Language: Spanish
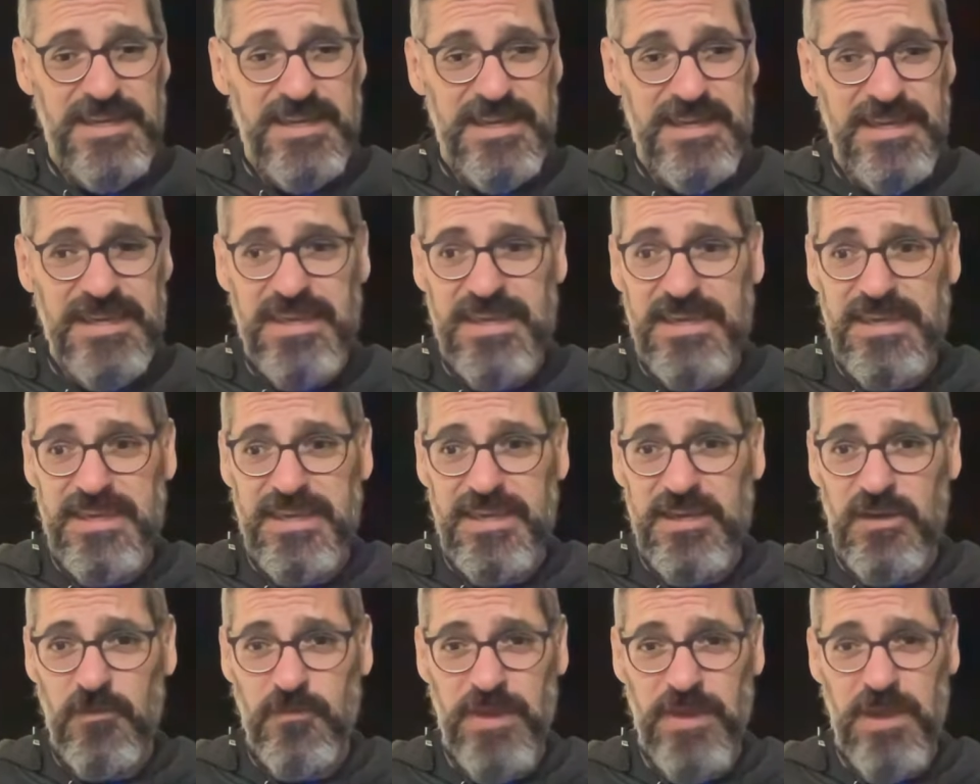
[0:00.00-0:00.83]

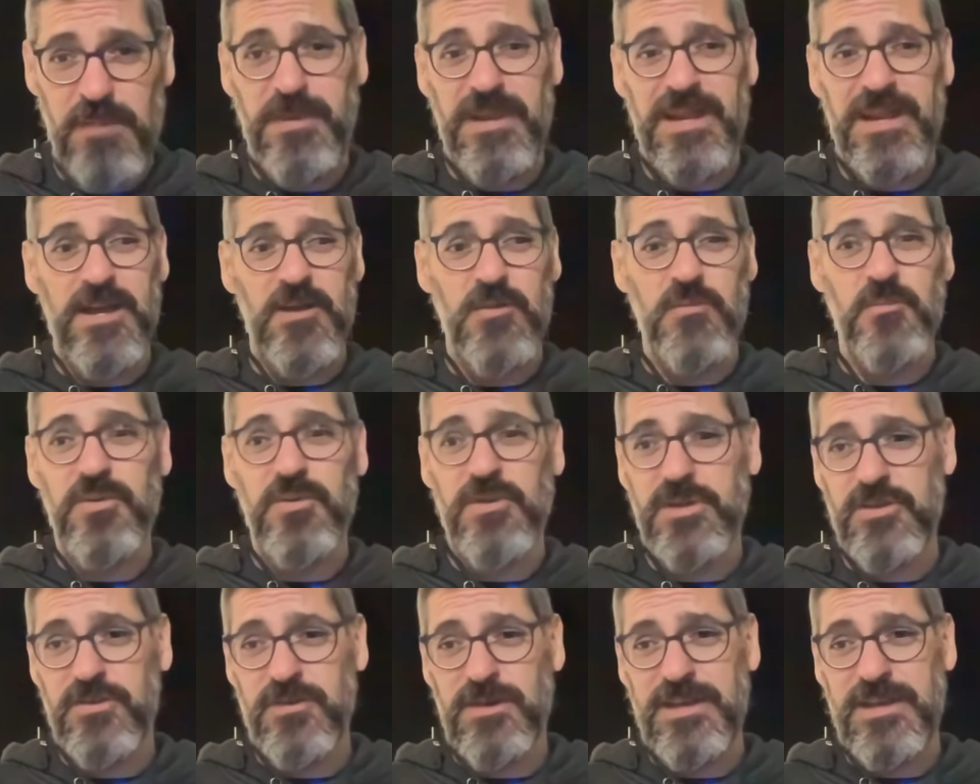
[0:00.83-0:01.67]
y os voy a explicar un
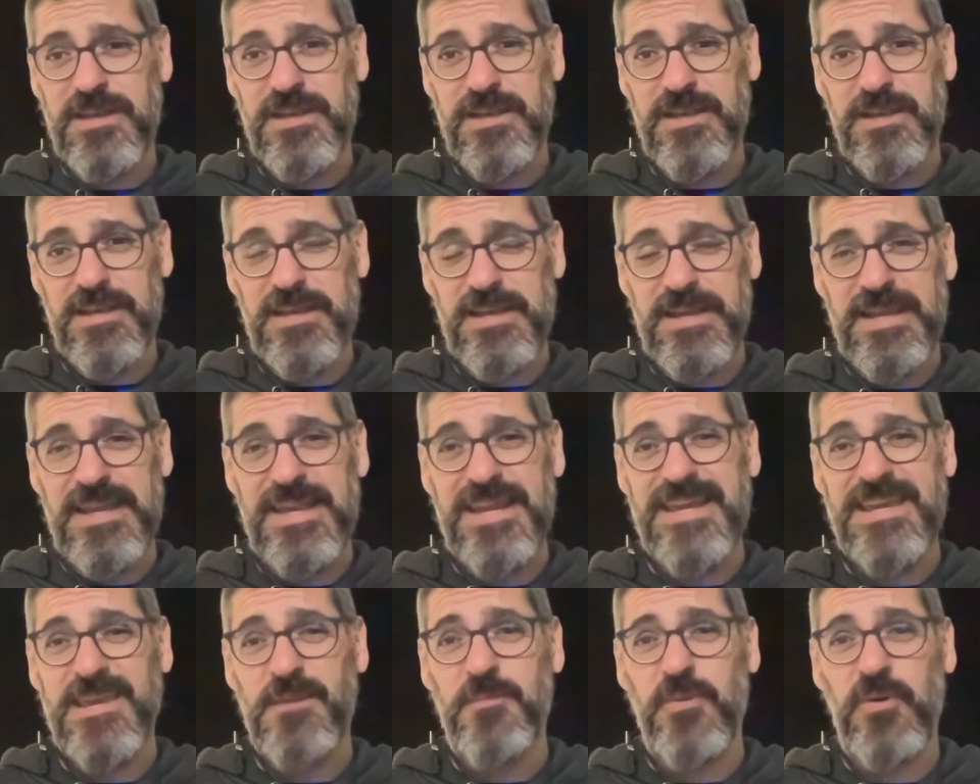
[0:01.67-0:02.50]
poquito el,
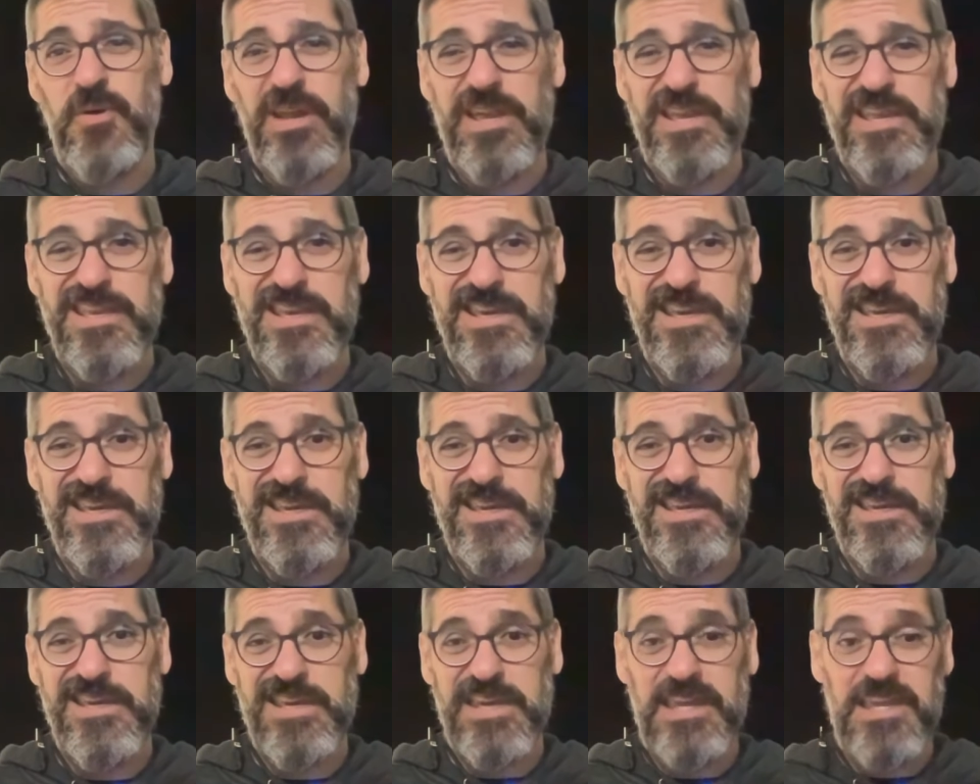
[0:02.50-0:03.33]
equipo
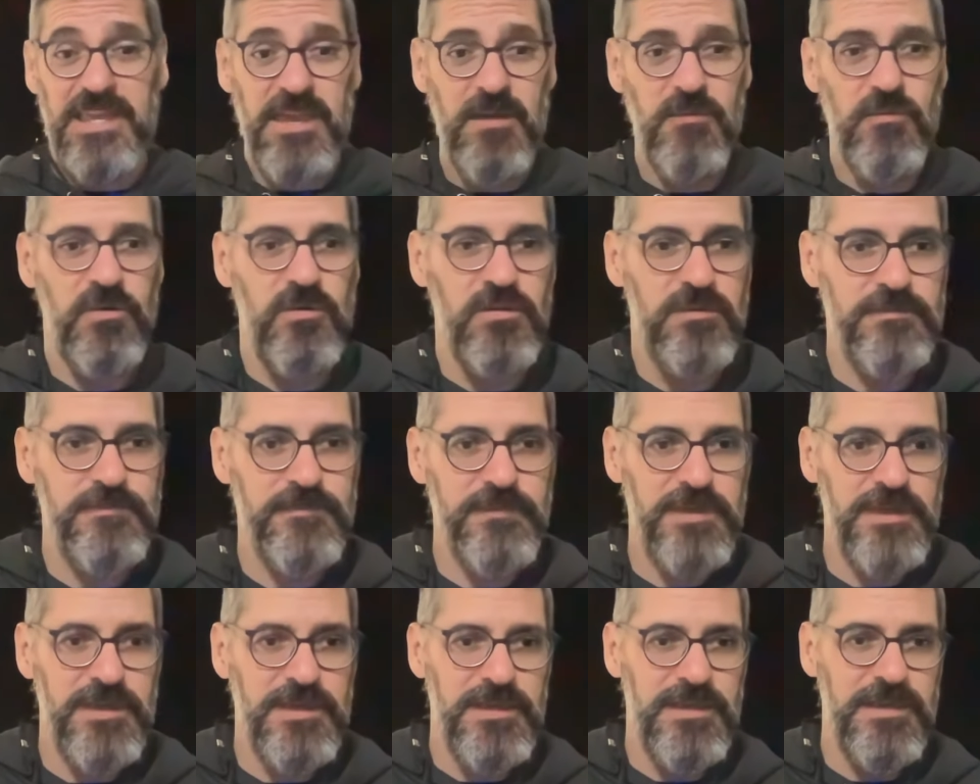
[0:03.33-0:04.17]
que, llevo.
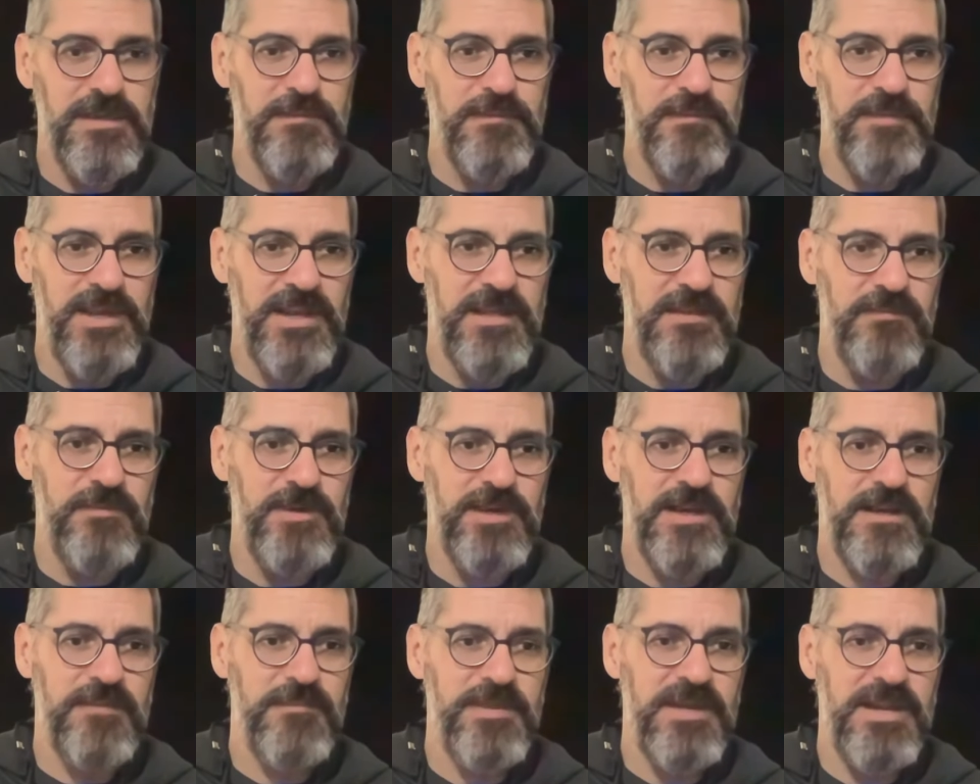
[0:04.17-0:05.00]
Eh, mirad, voy a
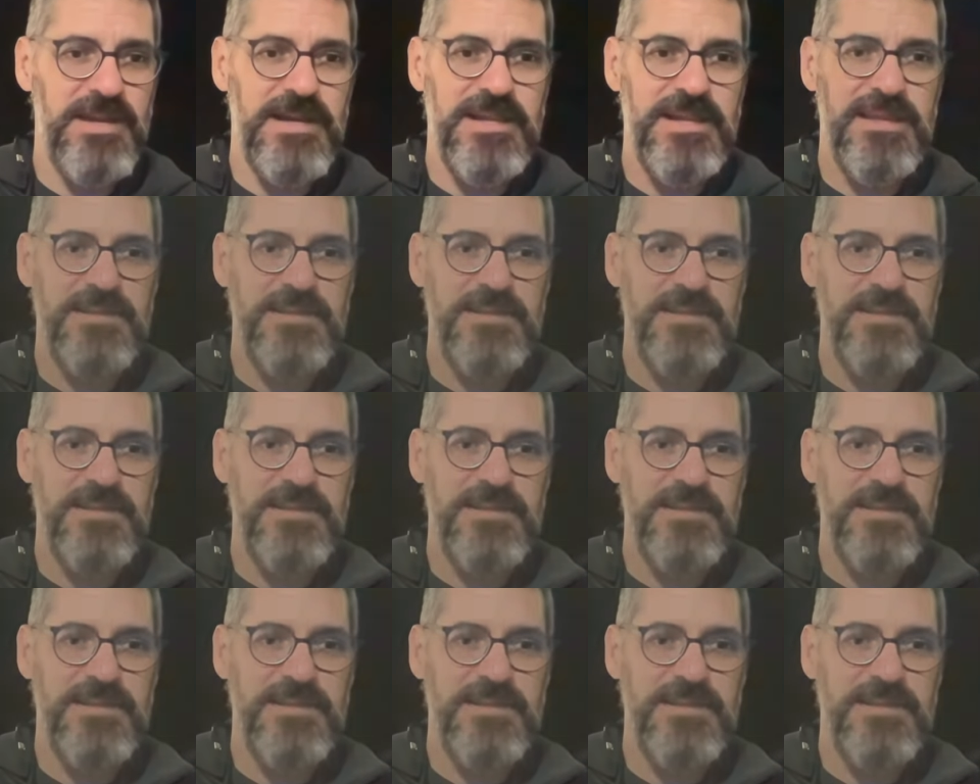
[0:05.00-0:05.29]
cambiar a la